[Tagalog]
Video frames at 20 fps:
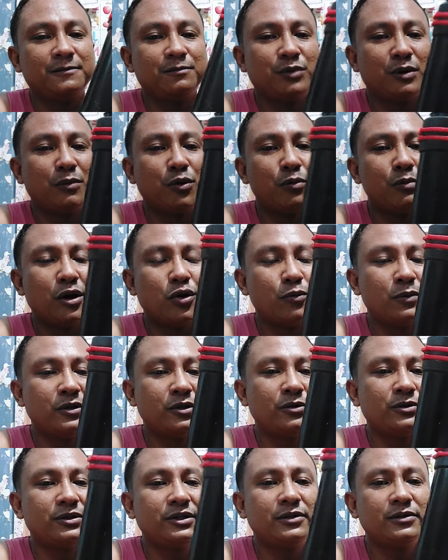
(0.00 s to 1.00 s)
Pabago-bago pa
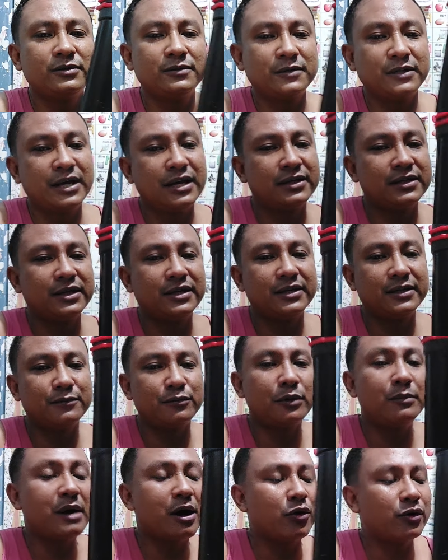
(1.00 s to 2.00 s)
noon. Yan, yan, yan.
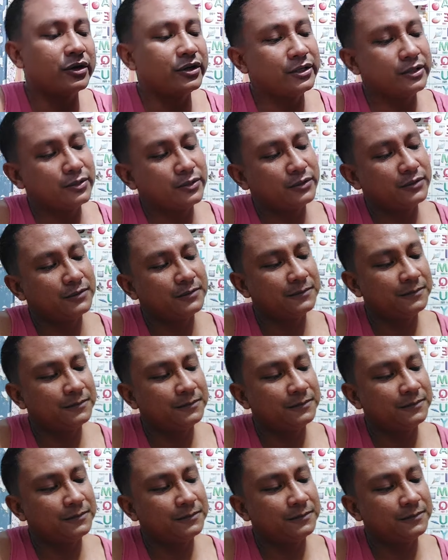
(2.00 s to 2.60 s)
Mabaho ngayon ito.